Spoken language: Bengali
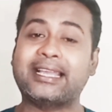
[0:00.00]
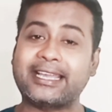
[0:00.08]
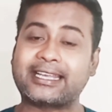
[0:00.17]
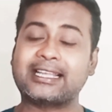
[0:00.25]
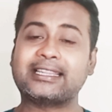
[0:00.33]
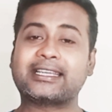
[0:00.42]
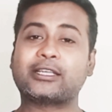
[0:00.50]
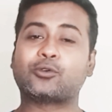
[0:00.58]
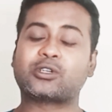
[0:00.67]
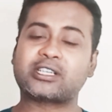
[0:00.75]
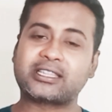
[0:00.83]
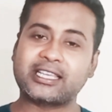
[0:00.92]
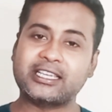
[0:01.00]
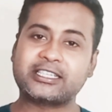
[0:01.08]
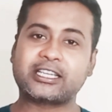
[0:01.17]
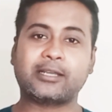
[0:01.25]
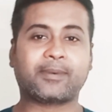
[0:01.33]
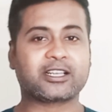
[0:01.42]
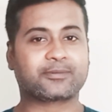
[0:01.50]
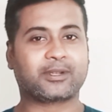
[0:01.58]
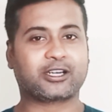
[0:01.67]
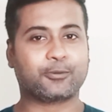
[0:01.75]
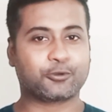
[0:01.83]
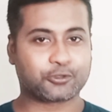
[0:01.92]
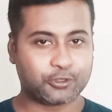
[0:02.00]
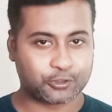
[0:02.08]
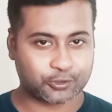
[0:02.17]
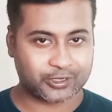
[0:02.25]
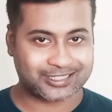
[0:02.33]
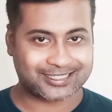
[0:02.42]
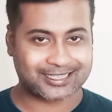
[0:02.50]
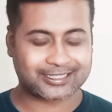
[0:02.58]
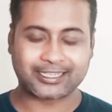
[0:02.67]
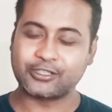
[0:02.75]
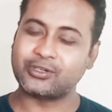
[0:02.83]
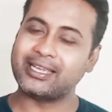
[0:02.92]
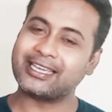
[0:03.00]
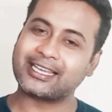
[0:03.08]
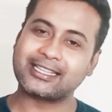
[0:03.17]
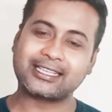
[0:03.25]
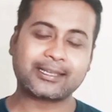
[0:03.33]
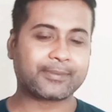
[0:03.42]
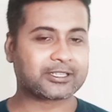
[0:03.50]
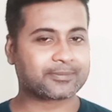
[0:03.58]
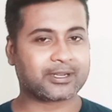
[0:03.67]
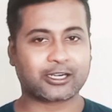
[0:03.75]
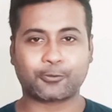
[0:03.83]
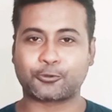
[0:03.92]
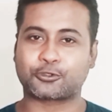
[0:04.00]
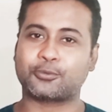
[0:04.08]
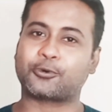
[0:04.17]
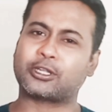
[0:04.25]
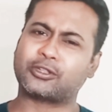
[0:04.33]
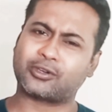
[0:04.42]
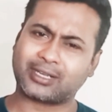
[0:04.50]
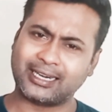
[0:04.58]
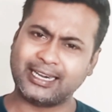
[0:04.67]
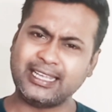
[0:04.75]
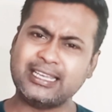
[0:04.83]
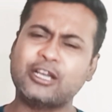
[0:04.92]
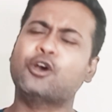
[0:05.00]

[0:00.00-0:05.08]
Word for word: এখান থেকে দু সালে পাঁচ মার্কের প্রশ্ন চলে এসছে সেই জন্য এখান থেকে পাঁচ মার্কের প্রশ্ন পড়ার দরকার নেই